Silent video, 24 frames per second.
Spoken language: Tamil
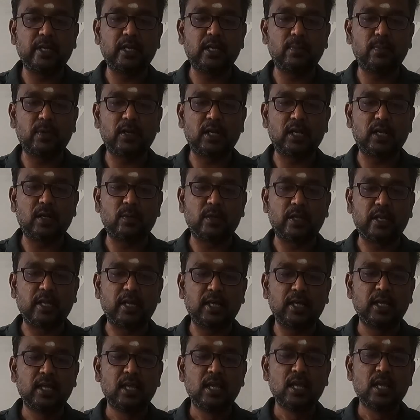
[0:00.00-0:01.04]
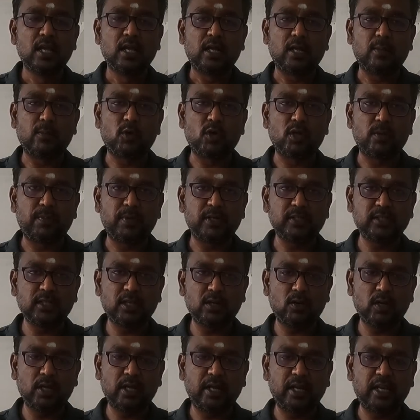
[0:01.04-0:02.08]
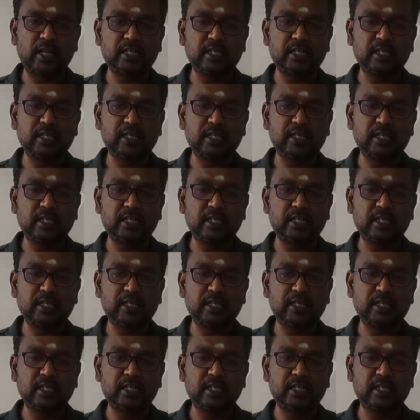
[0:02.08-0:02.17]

நம்ம என்ன பண்ணலாம் அப்படின்னா நம்மளோட ப்ரெஷரோட